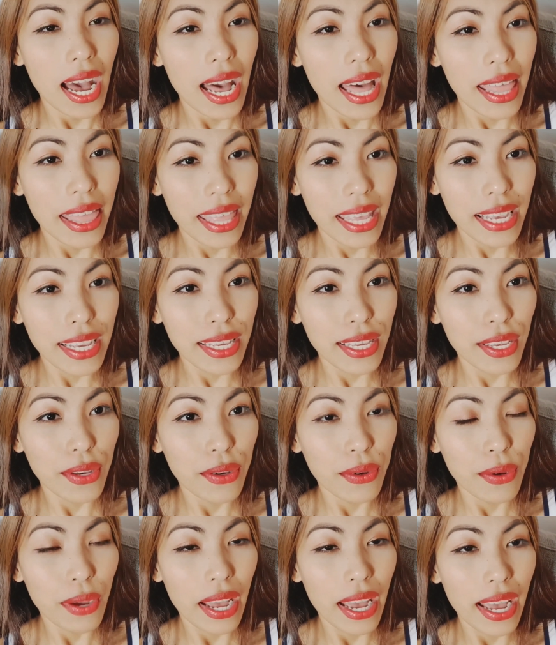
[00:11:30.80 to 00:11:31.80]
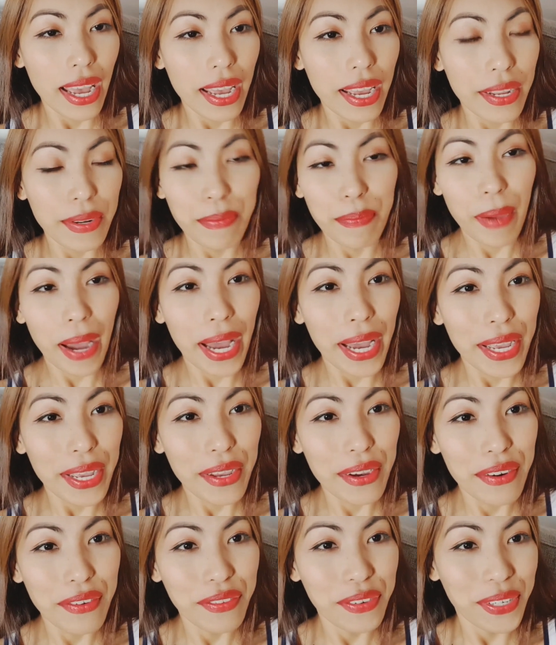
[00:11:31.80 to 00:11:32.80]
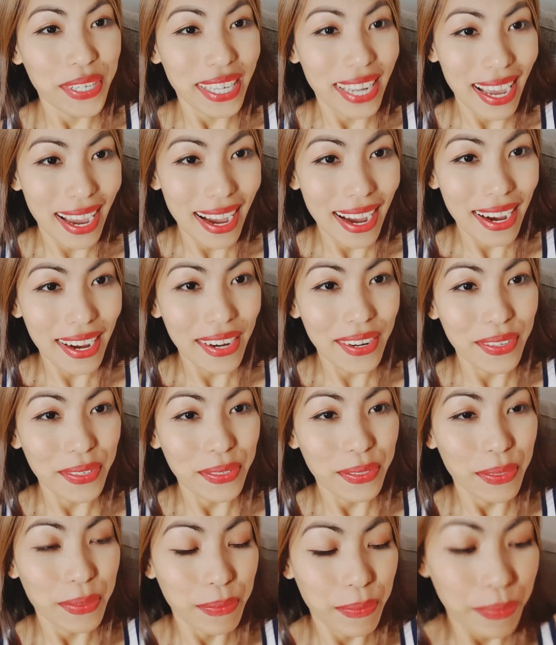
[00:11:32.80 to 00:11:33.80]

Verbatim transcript: thank you and bye for now.